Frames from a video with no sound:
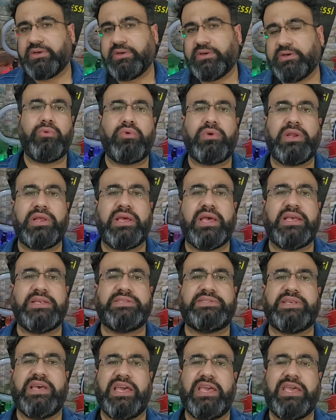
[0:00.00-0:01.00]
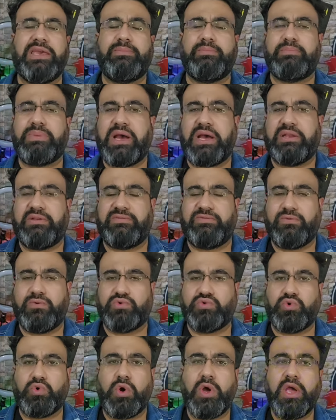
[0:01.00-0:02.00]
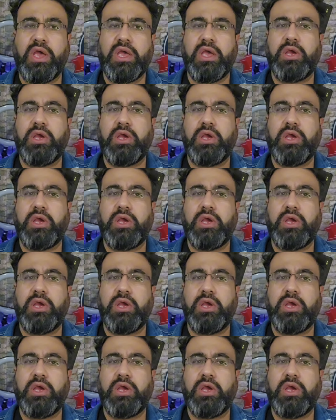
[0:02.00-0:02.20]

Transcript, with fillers: مبروك للزعيم بعد فوزه